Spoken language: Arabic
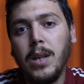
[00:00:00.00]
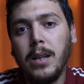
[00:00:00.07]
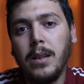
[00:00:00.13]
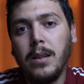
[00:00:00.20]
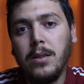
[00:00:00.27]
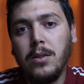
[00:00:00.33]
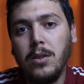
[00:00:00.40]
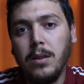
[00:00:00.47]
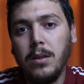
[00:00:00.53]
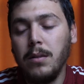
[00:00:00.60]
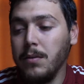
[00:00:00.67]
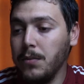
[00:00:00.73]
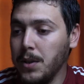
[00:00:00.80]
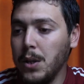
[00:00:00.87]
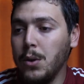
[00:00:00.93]
تقدر تشد
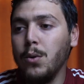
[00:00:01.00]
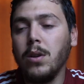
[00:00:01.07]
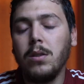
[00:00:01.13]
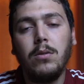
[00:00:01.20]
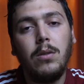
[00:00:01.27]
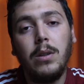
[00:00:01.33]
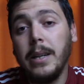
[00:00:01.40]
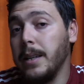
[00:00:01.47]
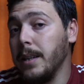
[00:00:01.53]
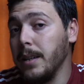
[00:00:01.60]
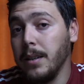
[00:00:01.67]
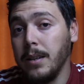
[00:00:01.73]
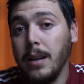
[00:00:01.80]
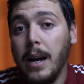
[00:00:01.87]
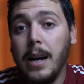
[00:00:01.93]
في سيتوياسيون
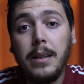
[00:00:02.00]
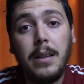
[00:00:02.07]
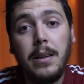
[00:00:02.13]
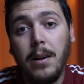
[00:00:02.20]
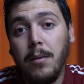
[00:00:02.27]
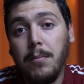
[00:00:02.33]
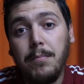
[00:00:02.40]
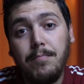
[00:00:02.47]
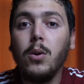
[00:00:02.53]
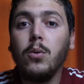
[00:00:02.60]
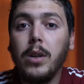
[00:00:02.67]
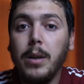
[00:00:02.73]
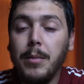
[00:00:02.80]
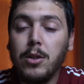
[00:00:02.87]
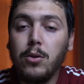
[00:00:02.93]
يعني عاديه
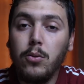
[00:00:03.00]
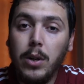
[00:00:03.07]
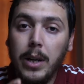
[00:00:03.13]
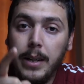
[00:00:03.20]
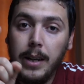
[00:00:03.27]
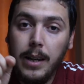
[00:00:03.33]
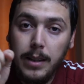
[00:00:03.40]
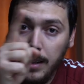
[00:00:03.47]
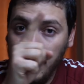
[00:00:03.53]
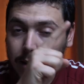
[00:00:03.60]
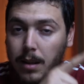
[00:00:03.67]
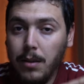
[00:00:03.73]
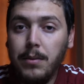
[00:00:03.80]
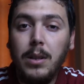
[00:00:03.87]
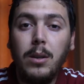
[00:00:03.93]
كيما شفتوا يعني هذيك
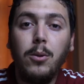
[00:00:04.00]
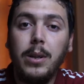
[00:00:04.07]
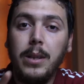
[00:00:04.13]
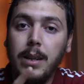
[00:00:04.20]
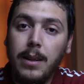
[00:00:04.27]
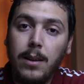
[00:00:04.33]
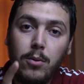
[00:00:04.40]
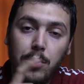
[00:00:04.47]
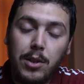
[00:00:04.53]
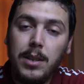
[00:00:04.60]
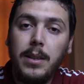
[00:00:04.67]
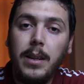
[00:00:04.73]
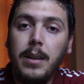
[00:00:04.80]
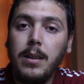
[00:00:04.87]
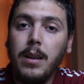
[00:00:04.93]
لا فيديو هذيك اللي
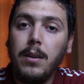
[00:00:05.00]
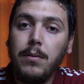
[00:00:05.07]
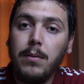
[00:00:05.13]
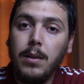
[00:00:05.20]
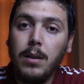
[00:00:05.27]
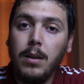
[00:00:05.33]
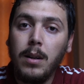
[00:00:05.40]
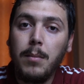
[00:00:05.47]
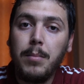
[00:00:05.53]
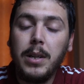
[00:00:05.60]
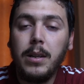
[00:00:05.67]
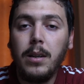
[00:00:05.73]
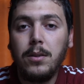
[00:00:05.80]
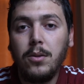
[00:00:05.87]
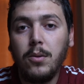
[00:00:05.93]
اونجستريتها في
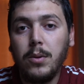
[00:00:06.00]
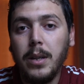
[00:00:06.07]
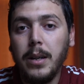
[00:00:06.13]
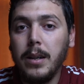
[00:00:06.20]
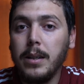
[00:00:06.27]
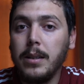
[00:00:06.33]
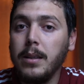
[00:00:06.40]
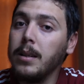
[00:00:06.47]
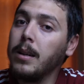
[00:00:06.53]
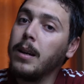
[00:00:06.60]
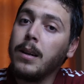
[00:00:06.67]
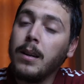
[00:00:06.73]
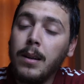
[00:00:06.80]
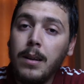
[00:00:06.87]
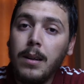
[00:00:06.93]
لابليكاسيون ديريكت
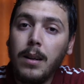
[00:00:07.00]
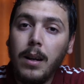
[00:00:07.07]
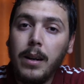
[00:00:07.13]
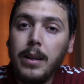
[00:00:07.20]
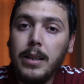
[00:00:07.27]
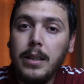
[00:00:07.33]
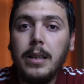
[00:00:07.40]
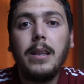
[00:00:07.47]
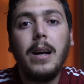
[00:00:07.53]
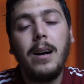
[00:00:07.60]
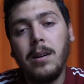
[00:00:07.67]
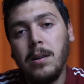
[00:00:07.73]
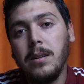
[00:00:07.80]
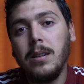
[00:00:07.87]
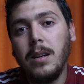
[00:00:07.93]
لا كاليتي
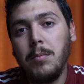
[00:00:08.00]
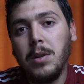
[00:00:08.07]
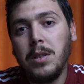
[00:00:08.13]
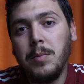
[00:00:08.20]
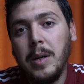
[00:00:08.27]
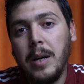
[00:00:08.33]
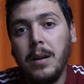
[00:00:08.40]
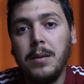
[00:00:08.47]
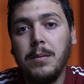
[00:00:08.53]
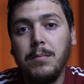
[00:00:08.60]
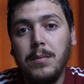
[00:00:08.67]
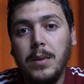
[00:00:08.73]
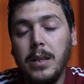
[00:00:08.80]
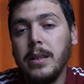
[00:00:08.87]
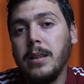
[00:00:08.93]
تاعها لاباس بها
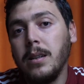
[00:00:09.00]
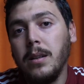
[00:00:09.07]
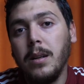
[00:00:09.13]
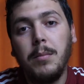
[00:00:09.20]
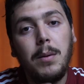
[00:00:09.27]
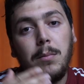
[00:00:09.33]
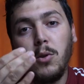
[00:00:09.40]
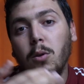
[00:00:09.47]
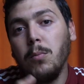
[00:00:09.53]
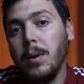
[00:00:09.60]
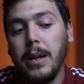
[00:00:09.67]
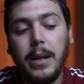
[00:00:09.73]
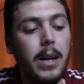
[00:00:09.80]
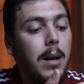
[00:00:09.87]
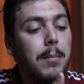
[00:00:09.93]
يعني تقدر مام
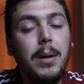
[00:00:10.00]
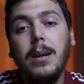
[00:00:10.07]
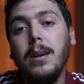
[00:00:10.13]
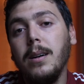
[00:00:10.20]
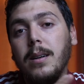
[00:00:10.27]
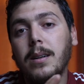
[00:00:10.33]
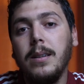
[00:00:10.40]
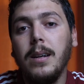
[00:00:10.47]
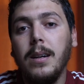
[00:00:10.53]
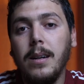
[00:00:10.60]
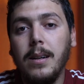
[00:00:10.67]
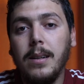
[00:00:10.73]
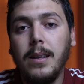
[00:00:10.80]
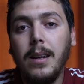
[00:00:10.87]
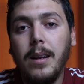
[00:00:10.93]
تكومباريها مع
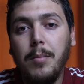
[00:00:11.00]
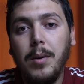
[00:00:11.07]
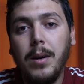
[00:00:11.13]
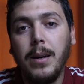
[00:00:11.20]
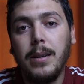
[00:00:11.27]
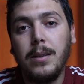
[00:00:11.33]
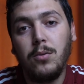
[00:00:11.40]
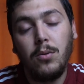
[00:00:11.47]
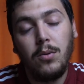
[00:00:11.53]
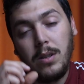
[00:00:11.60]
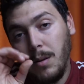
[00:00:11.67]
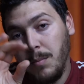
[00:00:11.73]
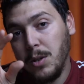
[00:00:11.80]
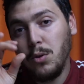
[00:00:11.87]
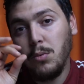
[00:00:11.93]
تاع تاع لاباري شغل
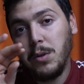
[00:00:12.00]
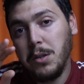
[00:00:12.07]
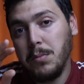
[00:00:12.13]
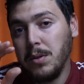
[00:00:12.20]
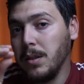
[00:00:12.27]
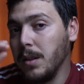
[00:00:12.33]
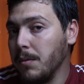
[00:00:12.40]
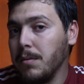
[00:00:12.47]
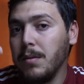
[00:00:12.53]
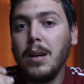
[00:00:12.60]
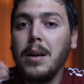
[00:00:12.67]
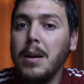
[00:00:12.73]
الا ما زوميتش بزاف